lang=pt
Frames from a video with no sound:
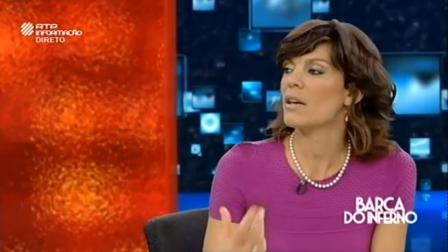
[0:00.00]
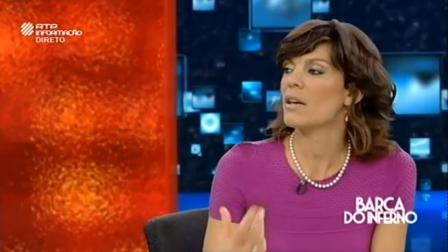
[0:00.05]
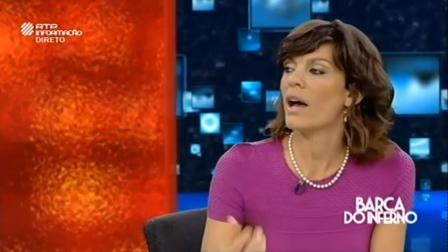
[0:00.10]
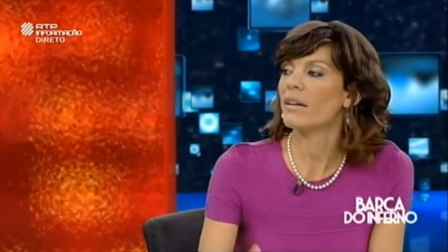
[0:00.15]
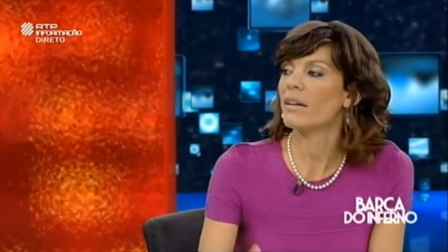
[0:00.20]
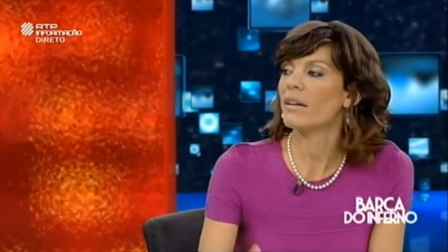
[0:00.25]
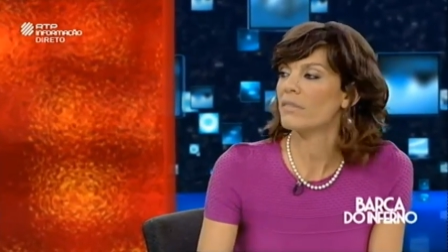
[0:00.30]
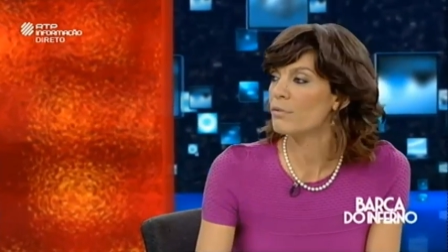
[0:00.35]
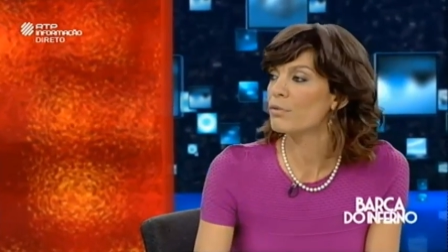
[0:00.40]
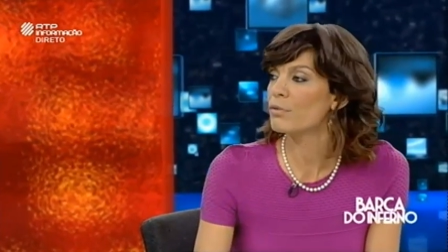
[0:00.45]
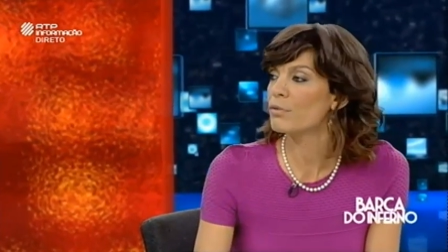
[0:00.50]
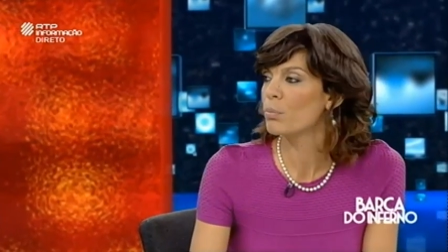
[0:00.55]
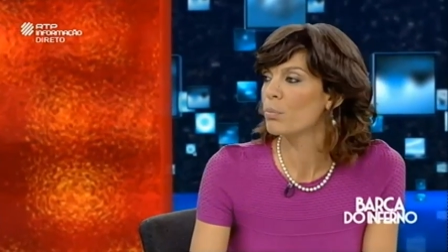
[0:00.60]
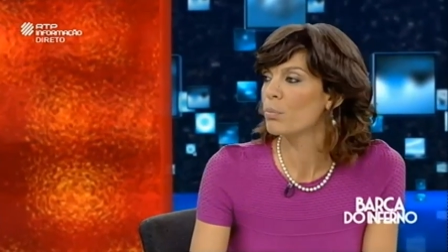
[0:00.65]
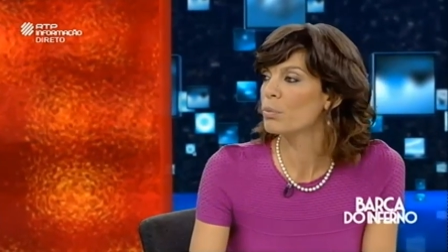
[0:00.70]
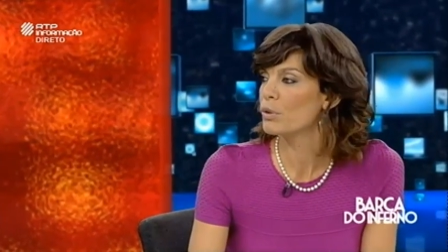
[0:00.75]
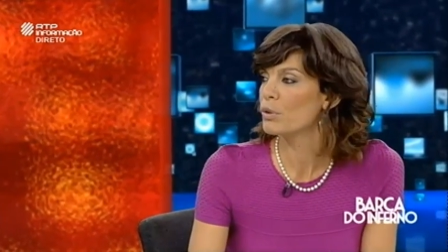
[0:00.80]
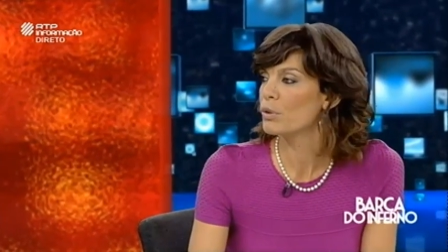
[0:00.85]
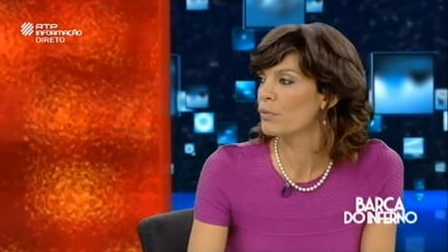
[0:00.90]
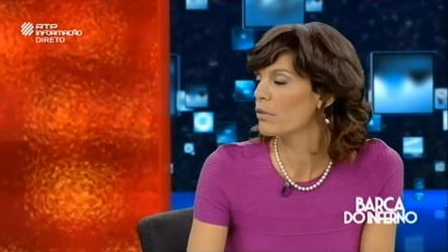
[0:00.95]
e ativos com
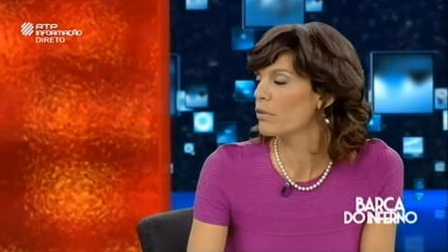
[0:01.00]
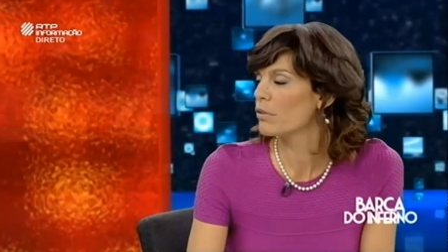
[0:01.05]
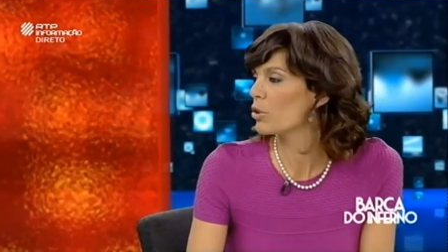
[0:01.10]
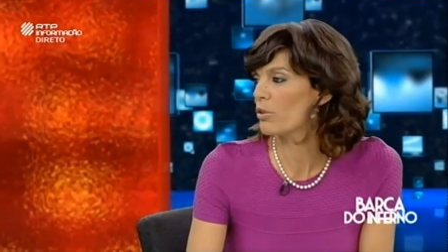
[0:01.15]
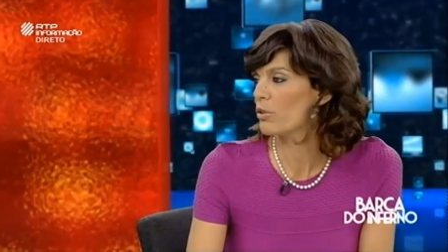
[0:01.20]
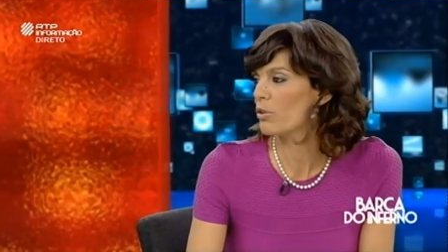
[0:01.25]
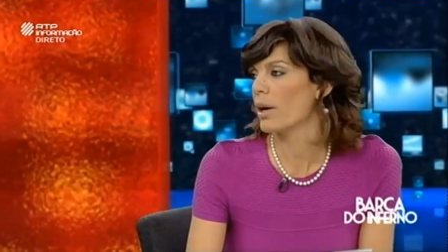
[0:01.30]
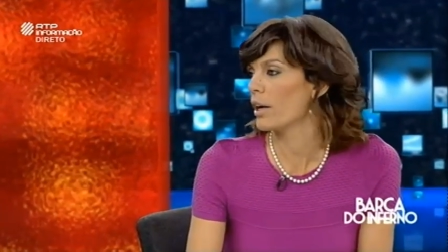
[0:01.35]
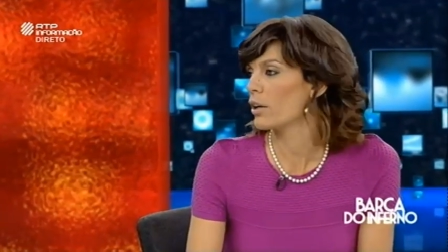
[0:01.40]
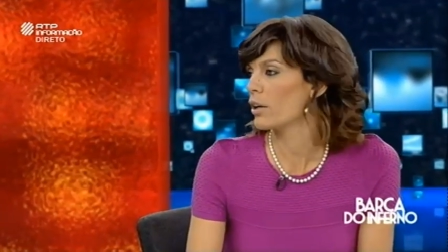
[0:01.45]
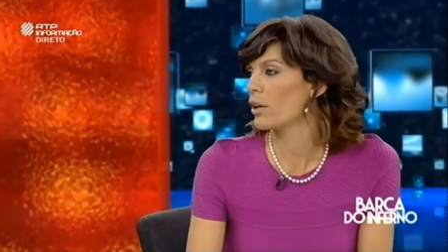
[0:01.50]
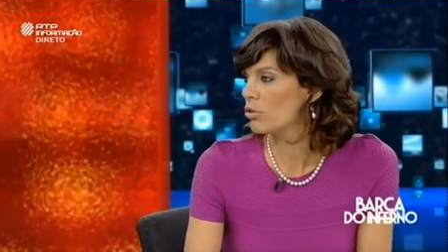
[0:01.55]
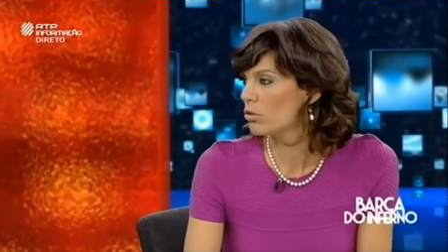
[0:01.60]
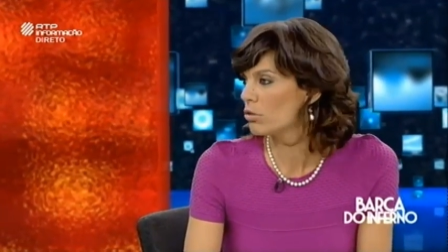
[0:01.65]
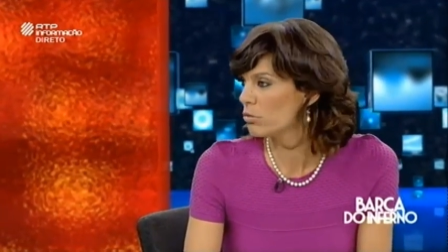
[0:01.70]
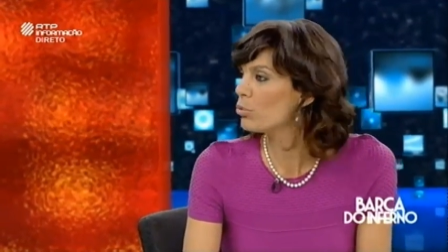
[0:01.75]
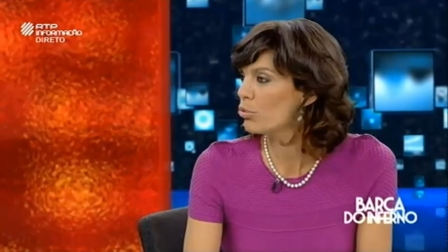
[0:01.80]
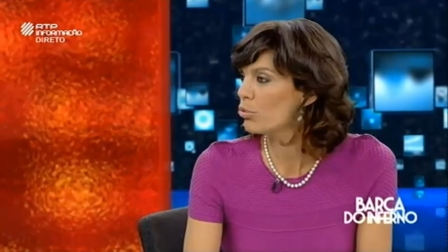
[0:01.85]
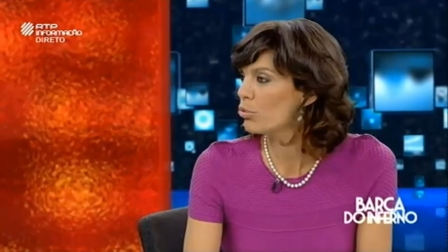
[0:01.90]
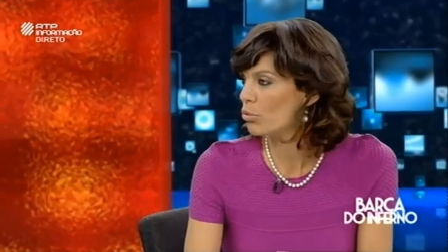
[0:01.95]
muito valor, são carros de
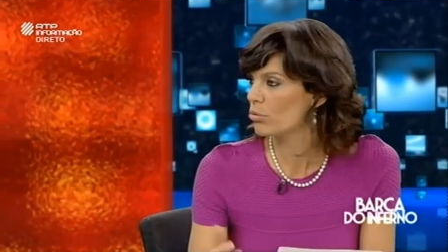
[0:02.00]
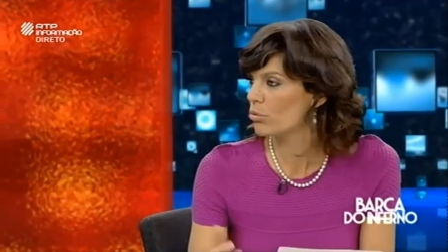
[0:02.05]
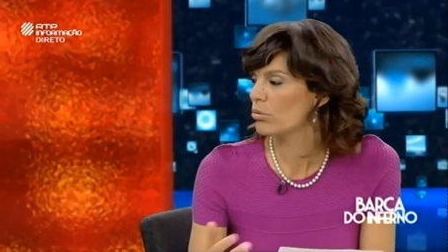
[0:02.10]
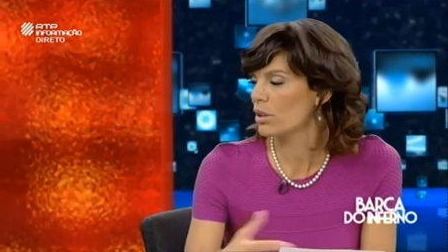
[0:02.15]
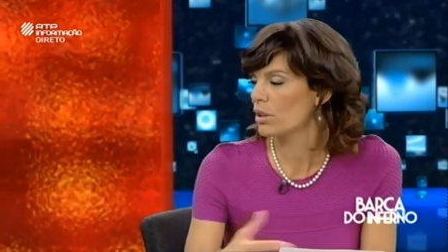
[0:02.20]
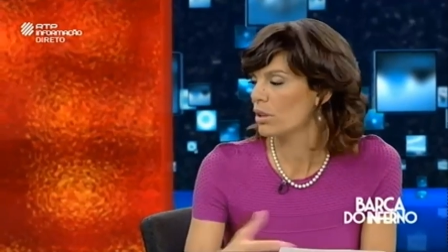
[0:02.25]
luxo,